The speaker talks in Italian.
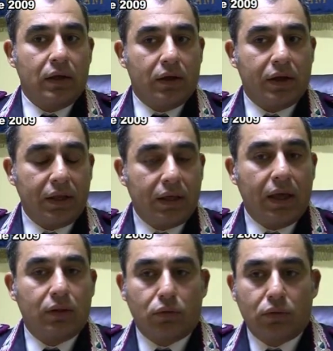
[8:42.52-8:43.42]

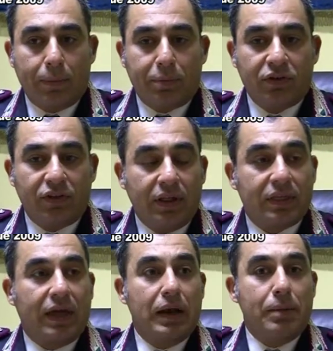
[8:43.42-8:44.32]
richiedono una
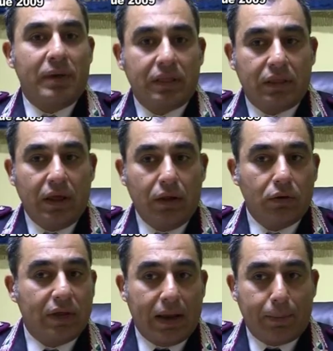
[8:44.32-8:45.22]
presenza al
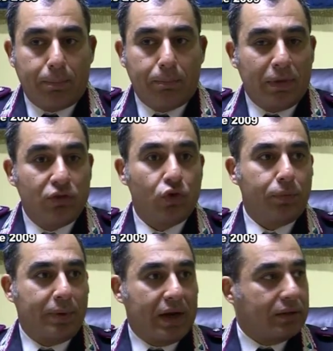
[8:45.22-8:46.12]
mattino dalla
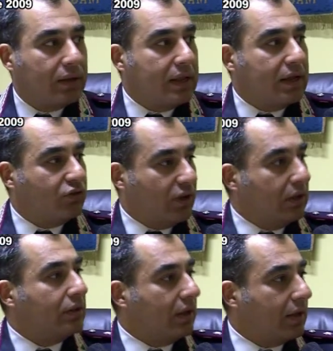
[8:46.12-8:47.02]
maggior parte degli
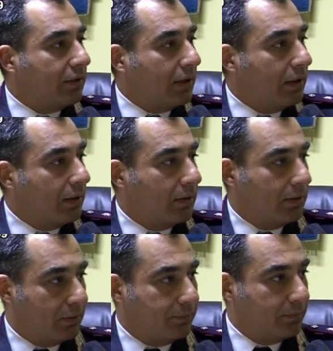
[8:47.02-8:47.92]
agenti che
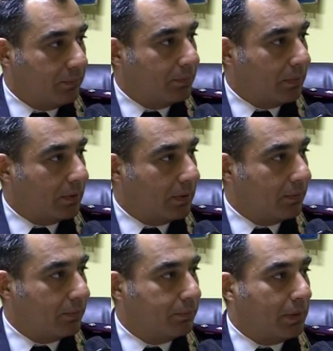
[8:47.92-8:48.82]

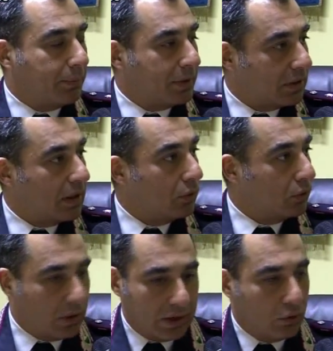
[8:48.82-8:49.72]

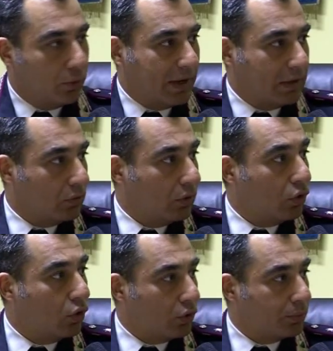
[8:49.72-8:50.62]
appartengono al comando, al
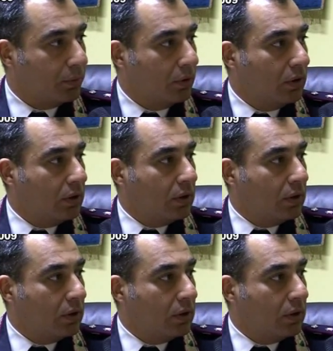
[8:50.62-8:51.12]
corpo.